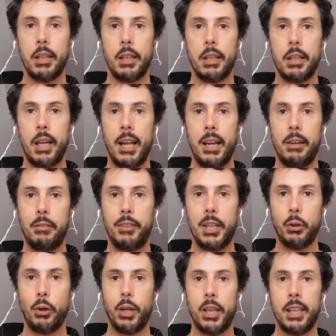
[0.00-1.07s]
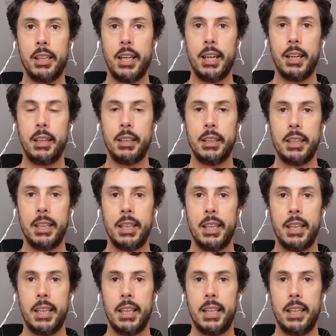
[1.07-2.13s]
al video original
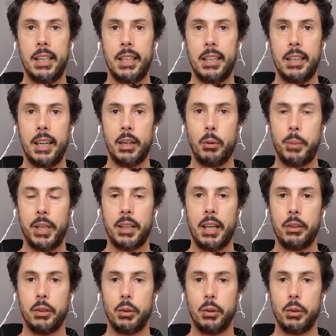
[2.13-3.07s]
iré comentando.